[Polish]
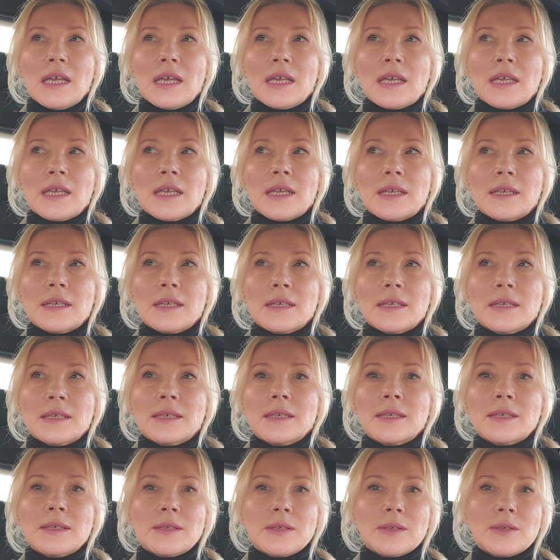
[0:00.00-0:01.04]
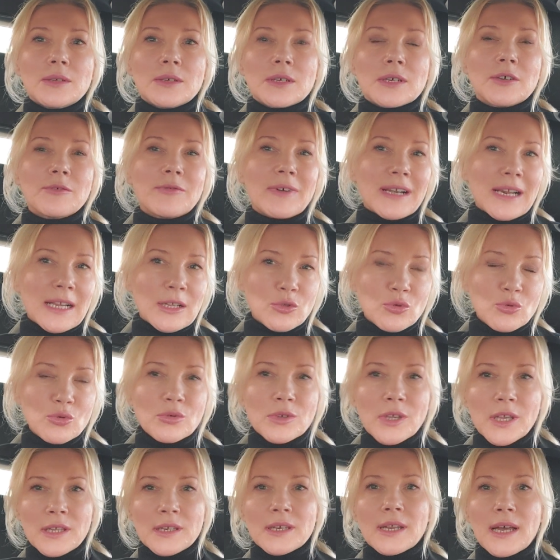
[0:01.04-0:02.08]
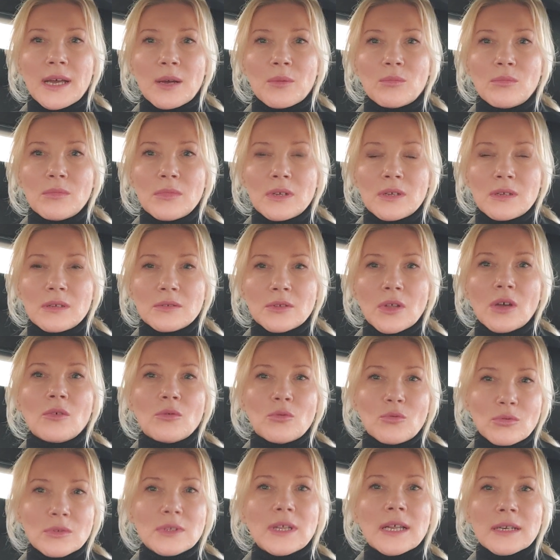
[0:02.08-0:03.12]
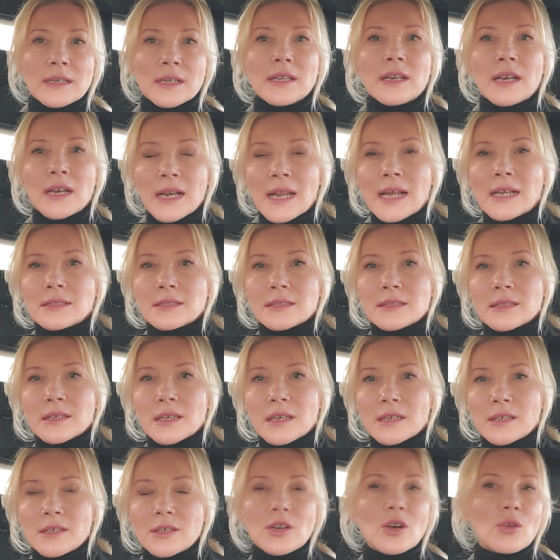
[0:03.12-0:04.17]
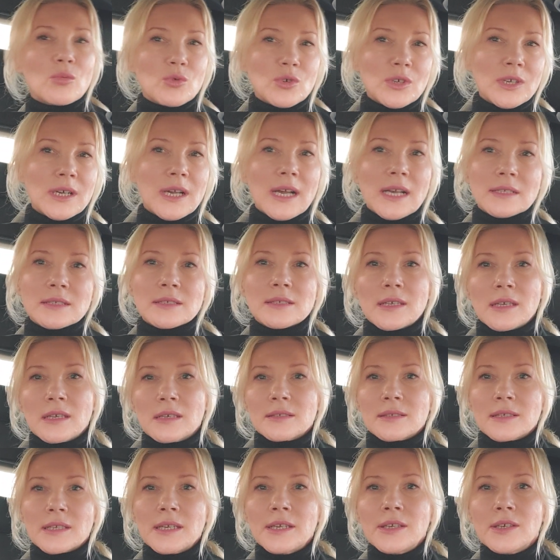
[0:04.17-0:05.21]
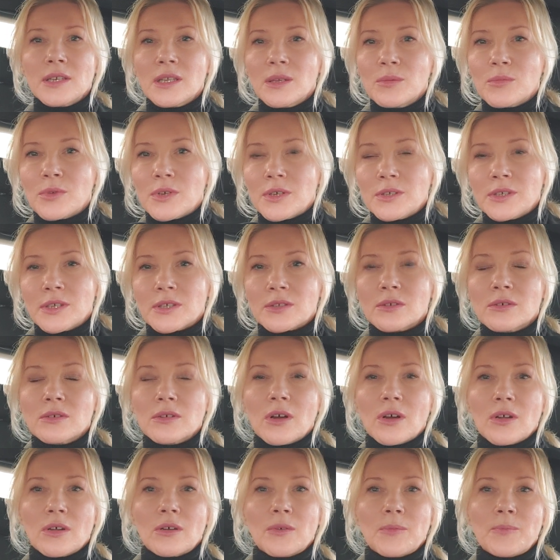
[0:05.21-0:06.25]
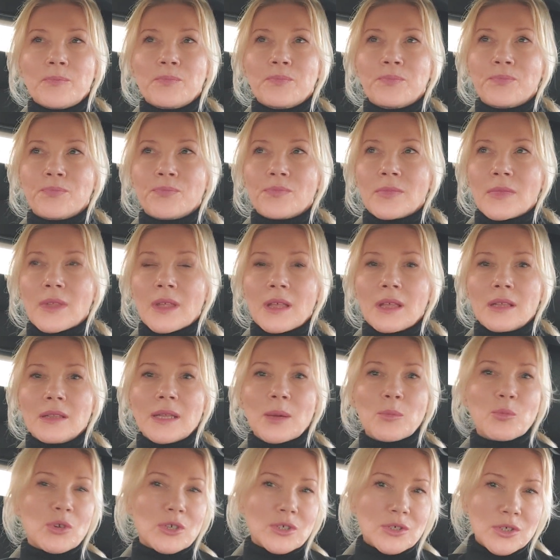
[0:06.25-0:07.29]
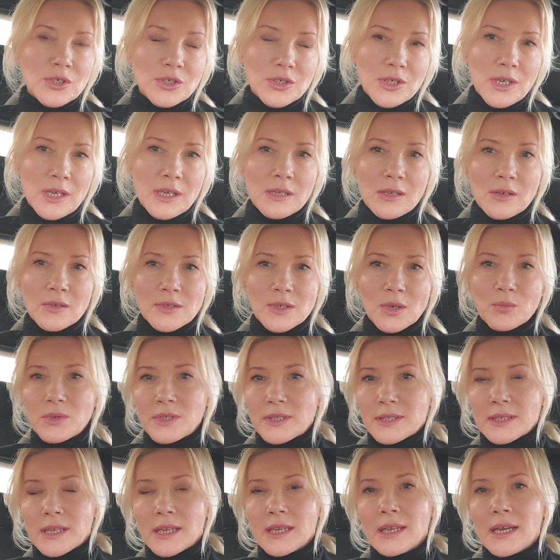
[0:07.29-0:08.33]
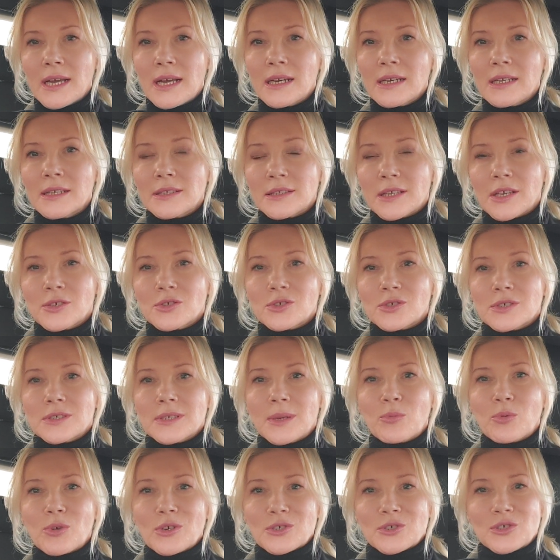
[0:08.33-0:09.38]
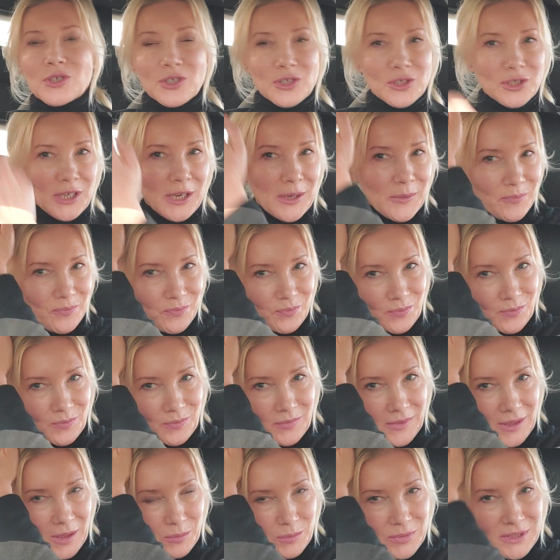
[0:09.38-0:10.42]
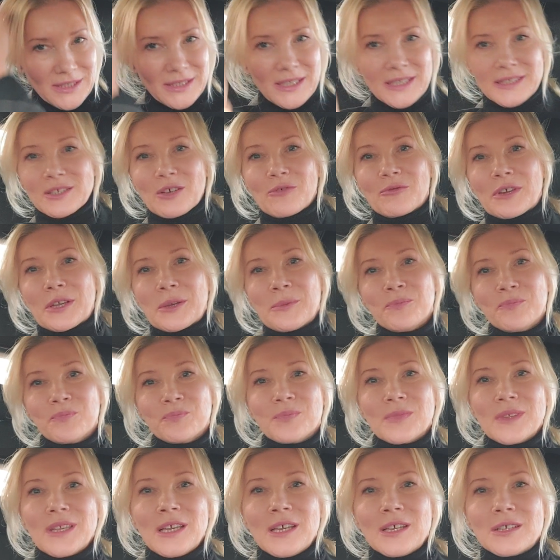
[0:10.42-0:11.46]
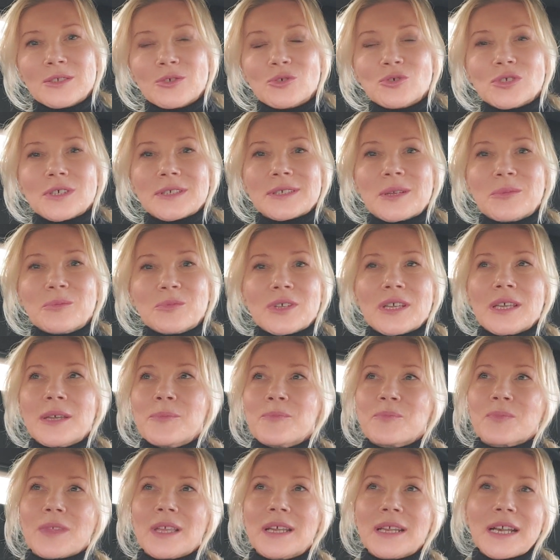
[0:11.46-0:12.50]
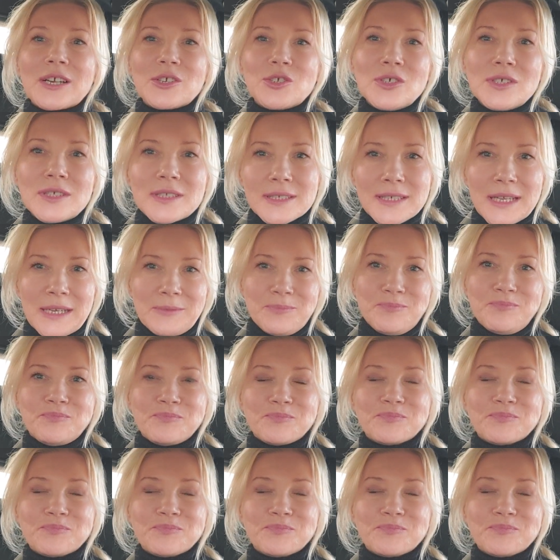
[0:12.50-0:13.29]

e, gwarantuje nam no, udane relacje i komunikację z innymi, nie tylko mm, na płaszczyźnie osobistej, ale też na płaszczyźnie mm, biznesowej. Cóż to są te granice?